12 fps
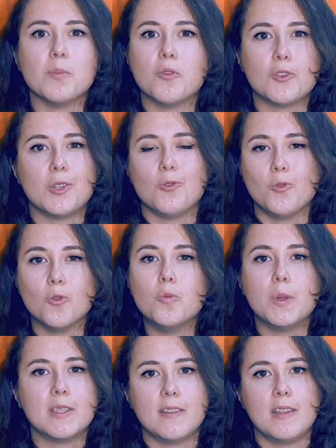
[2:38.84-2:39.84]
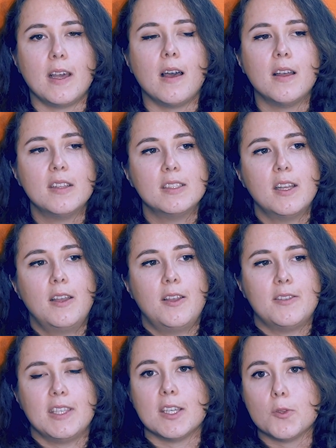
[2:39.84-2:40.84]
des projets de groupe, etc.
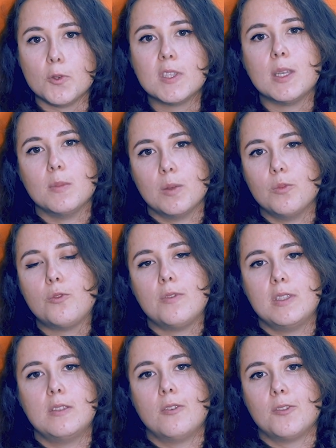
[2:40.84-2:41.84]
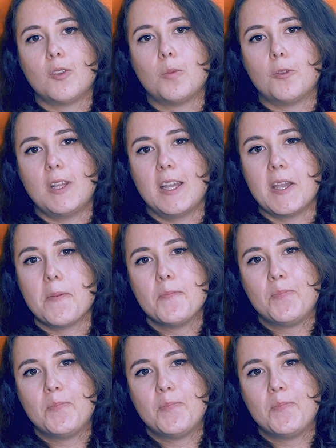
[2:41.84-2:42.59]
C'est quelque chose qui m'a beaucoup aidé dans l'entrepreneuriat.